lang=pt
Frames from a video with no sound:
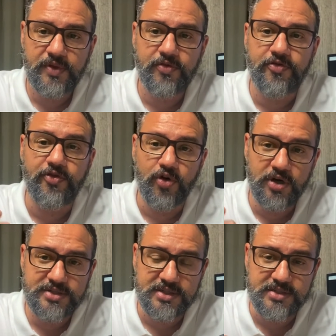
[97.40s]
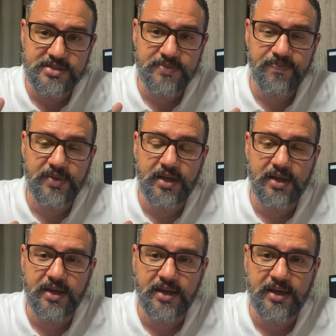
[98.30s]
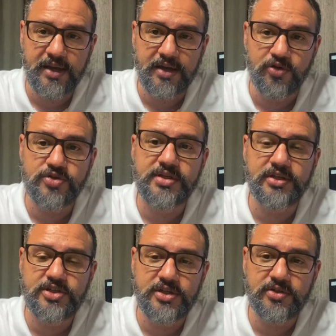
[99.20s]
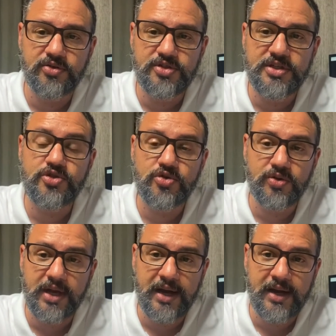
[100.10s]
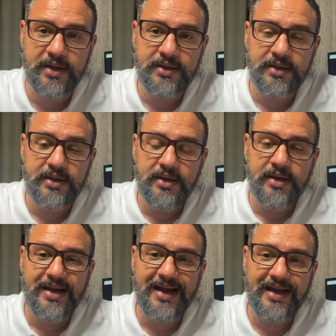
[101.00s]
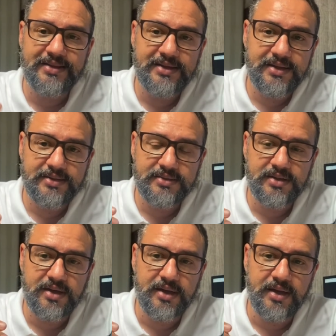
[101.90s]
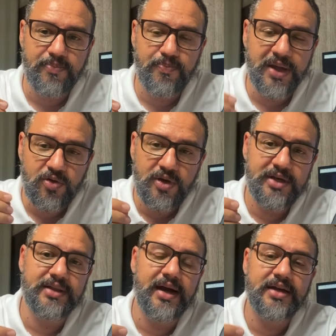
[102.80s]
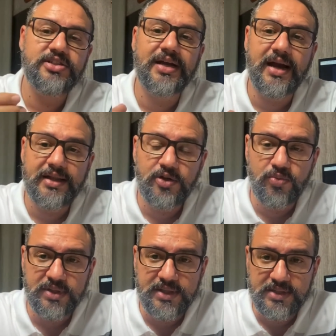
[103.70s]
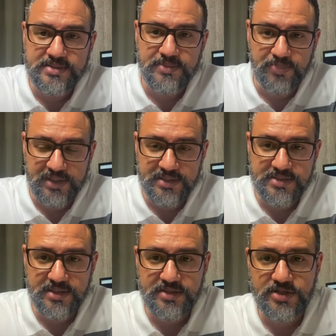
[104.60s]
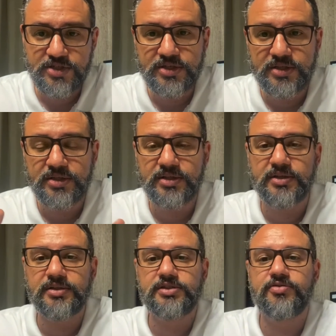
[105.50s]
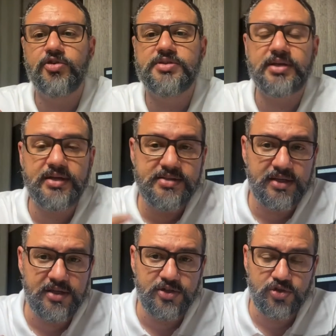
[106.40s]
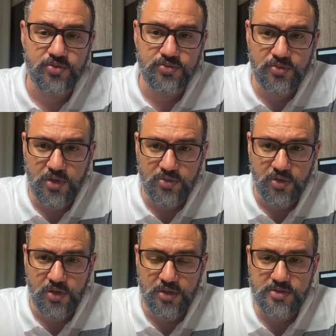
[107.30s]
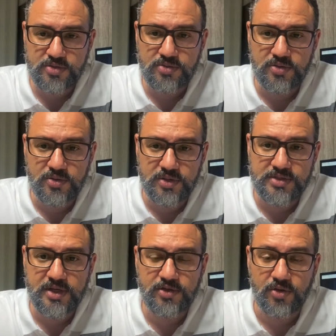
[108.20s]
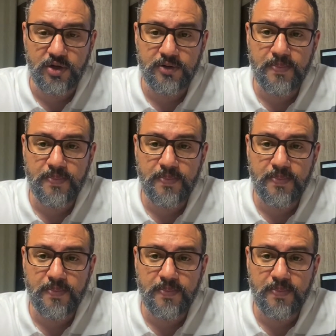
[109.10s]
forças é, no sentido de estudar cada é, peculiaridade de cada uma das empresas de, de vocês aqui junto ao nosso escritório.